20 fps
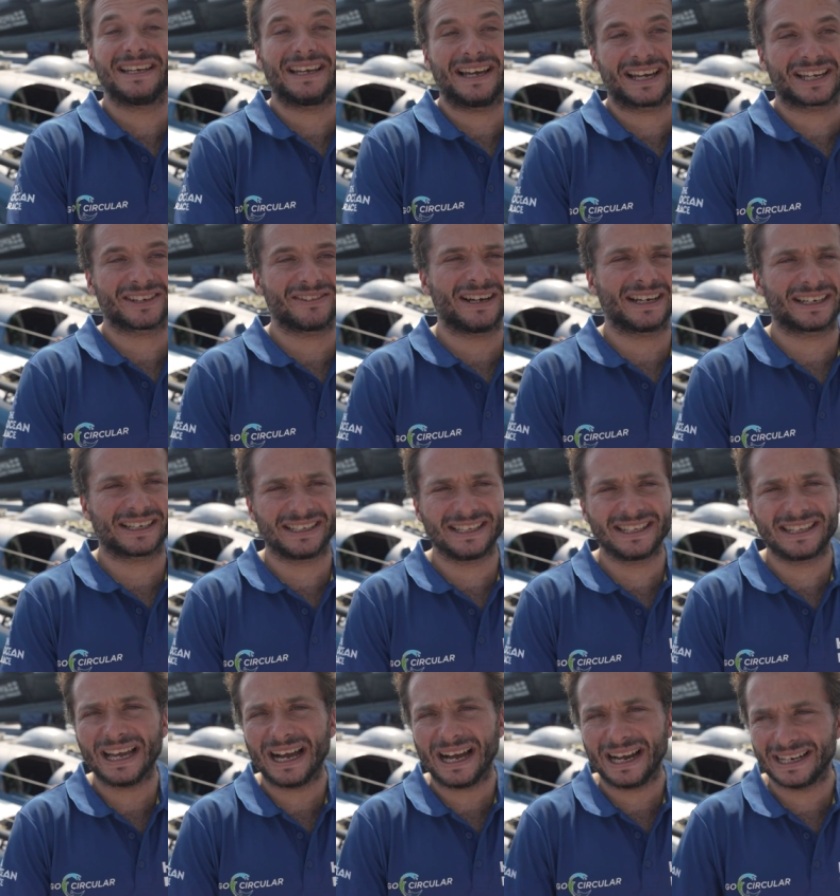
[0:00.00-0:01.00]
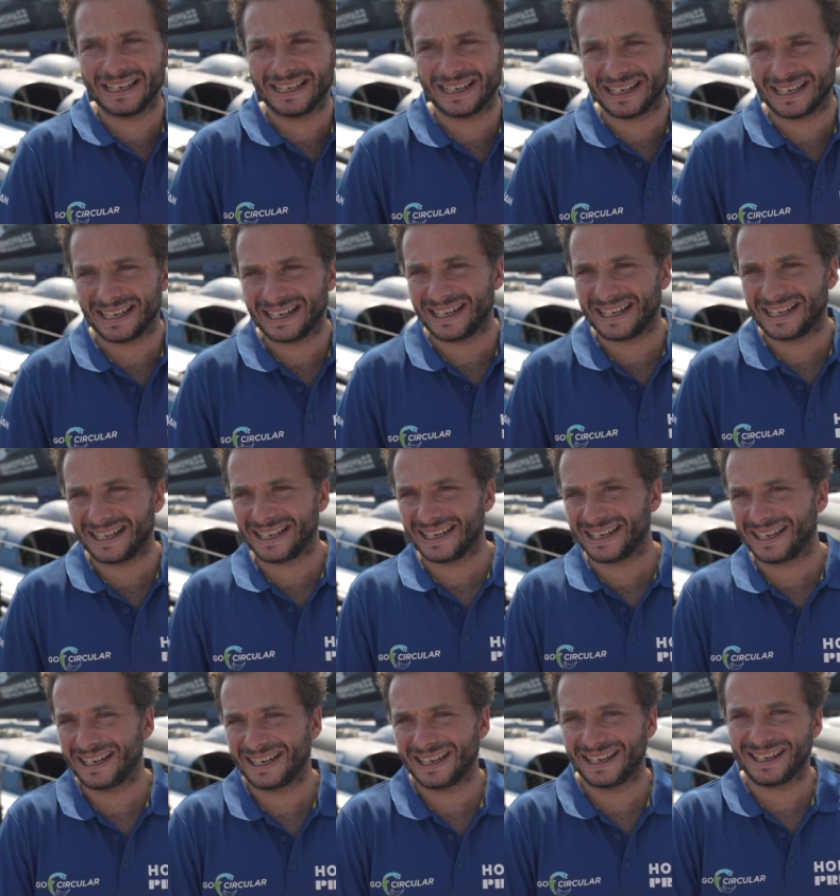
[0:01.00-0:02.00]
arrivare in
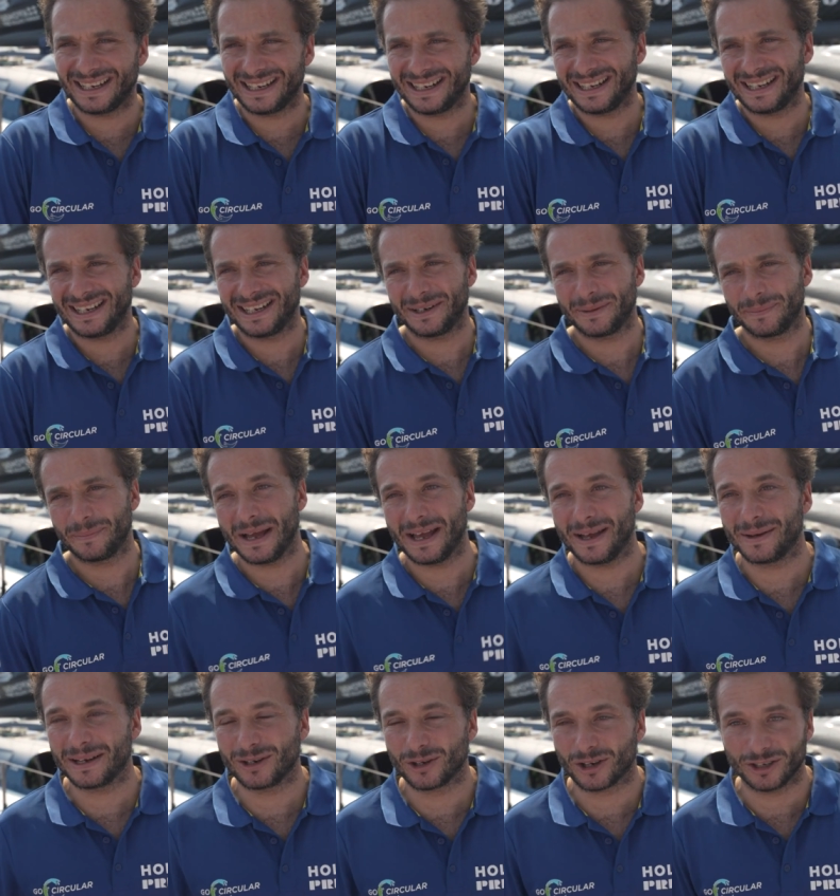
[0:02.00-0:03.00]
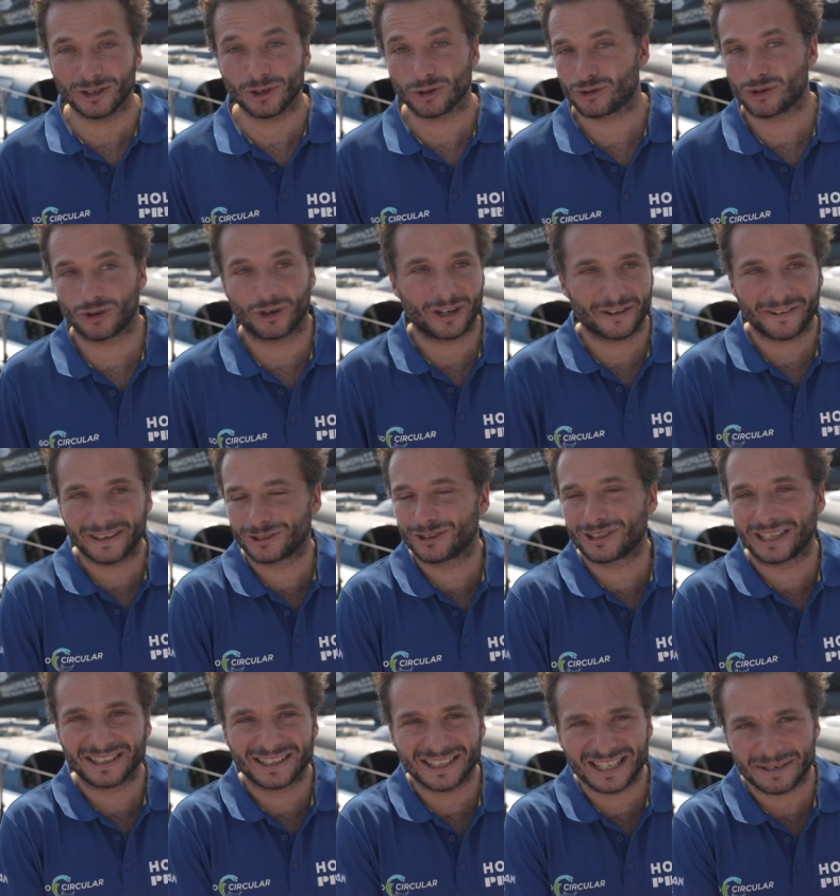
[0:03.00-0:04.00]
Italia, beh allora io sono arrivato
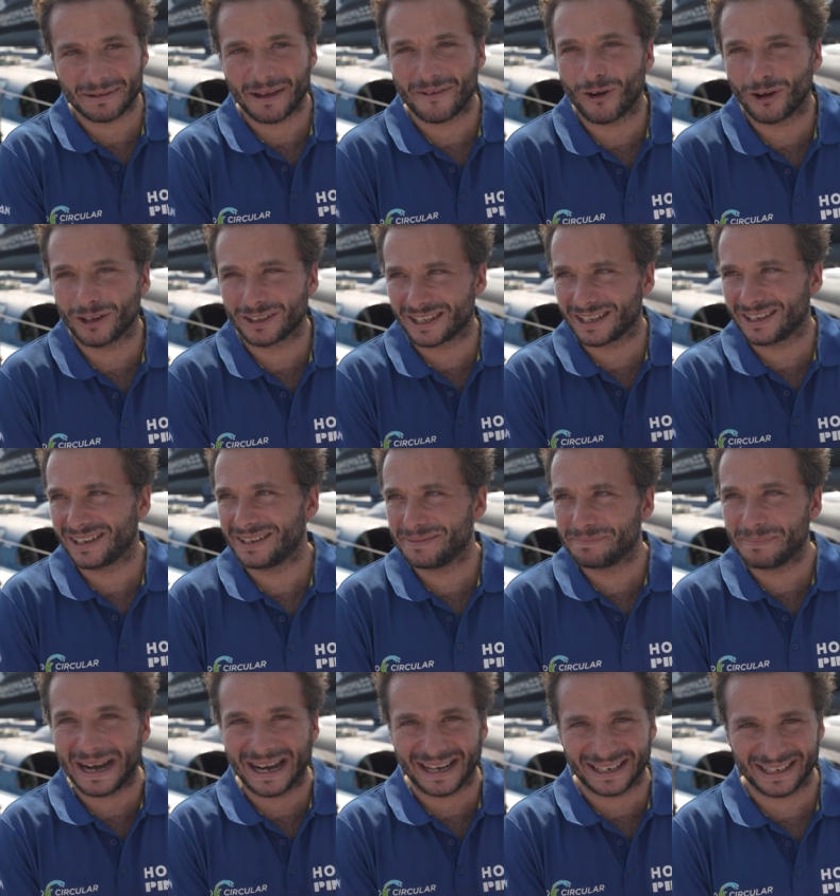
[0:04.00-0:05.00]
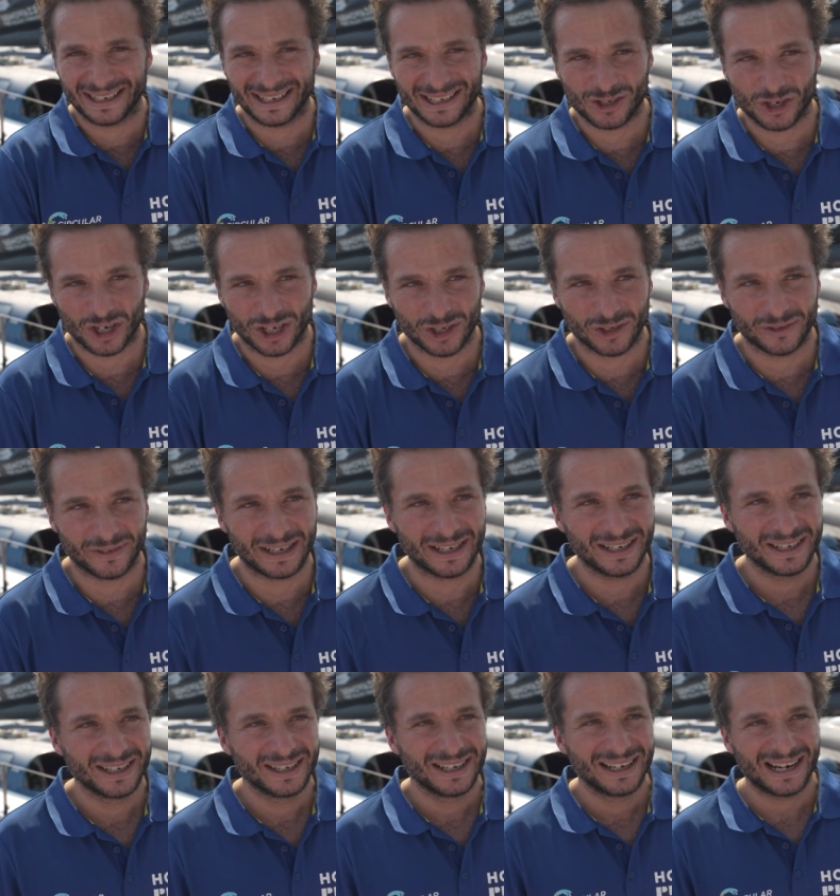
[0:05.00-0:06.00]
tantissime volte in mare a Genova,
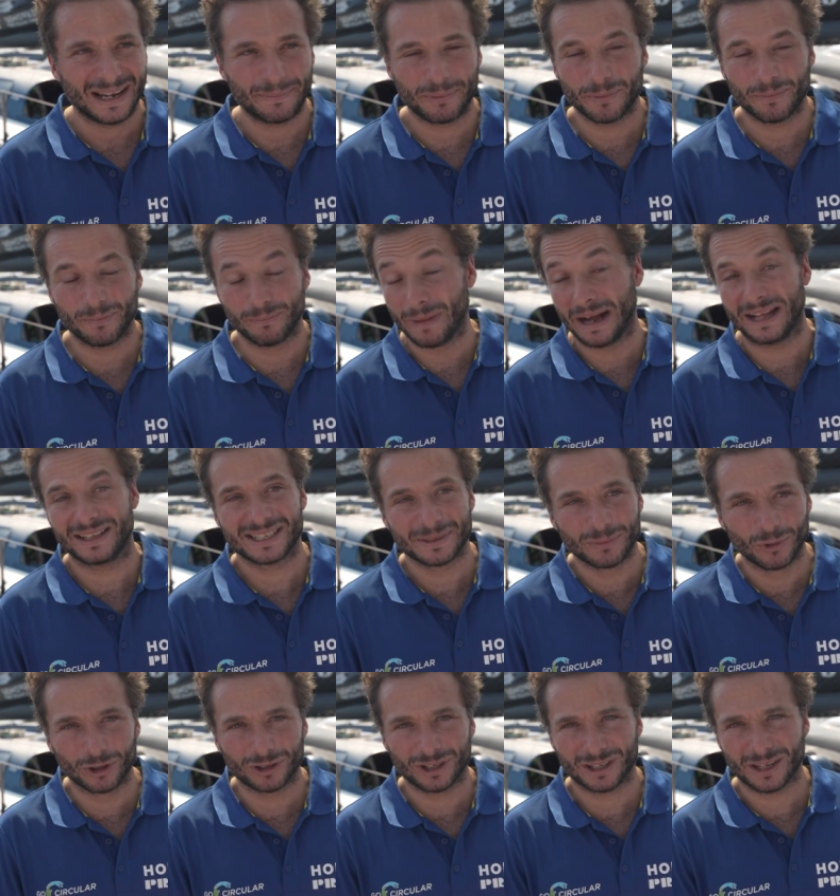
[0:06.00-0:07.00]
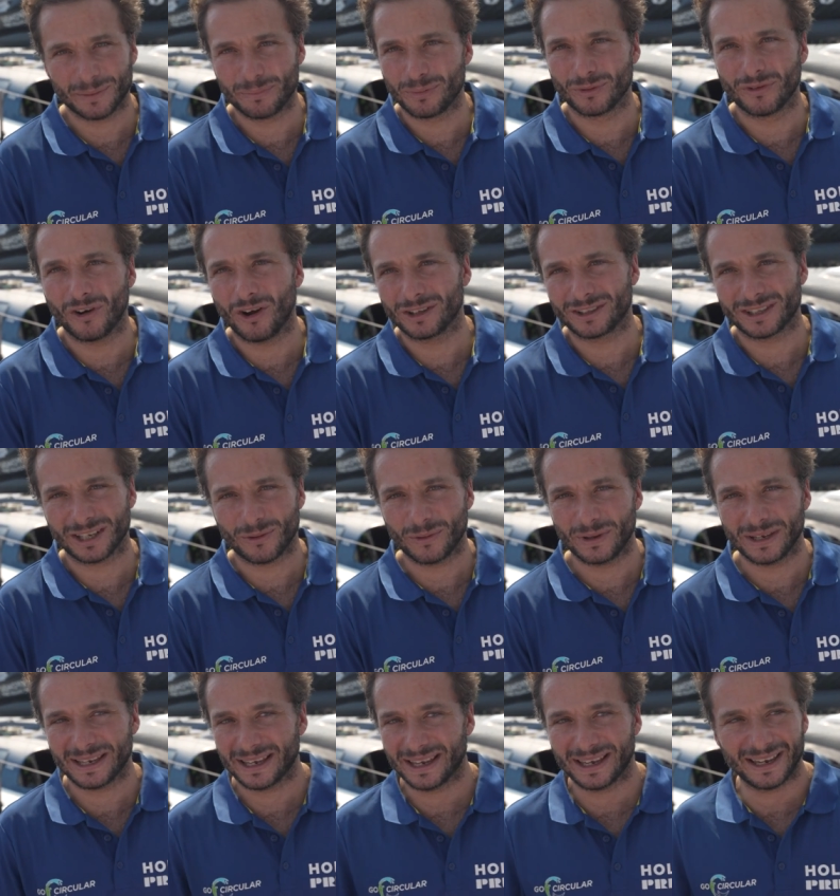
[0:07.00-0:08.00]
più, anzi molte più volte
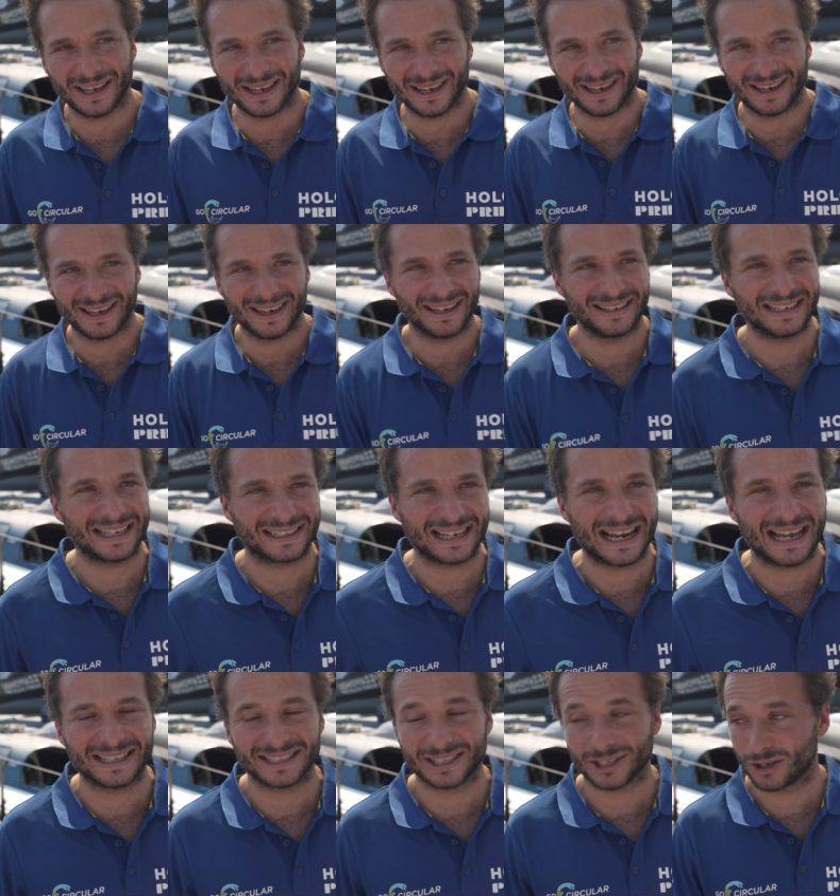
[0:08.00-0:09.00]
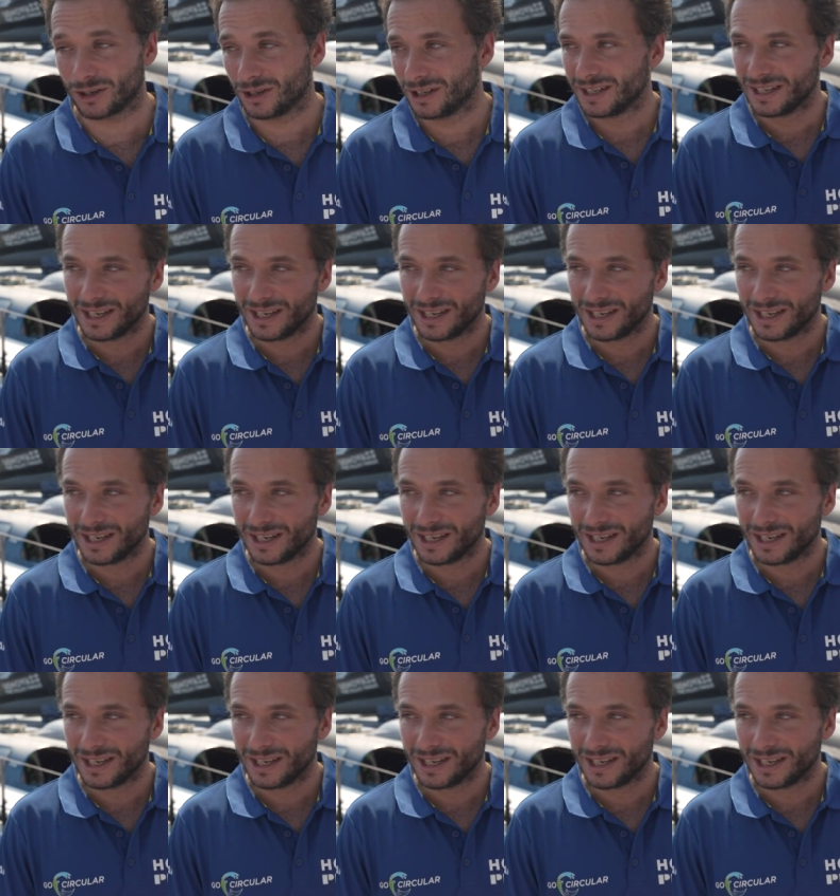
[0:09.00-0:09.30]
qui che in Atlantico,